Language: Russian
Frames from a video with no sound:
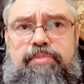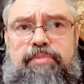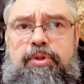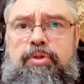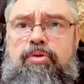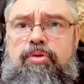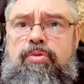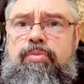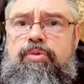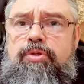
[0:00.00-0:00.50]

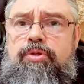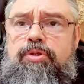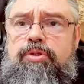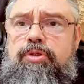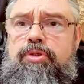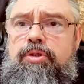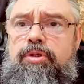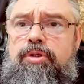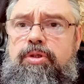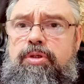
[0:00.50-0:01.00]

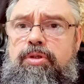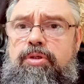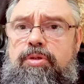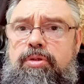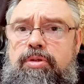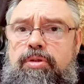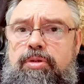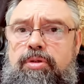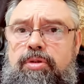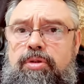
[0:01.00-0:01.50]
Подробности
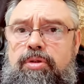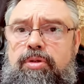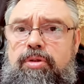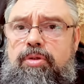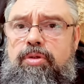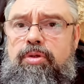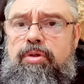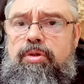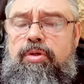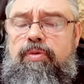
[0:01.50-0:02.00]

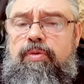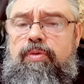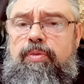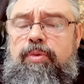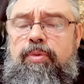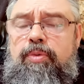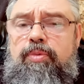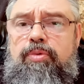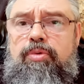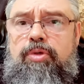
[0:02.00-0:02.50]
а, я
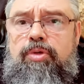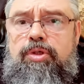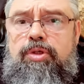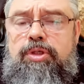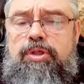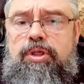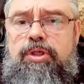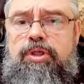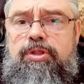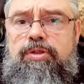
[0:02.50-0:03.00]
вам не буду
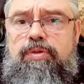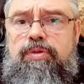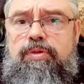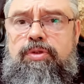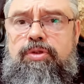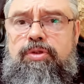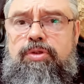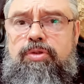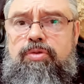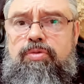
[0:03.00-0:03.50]
рассказывать,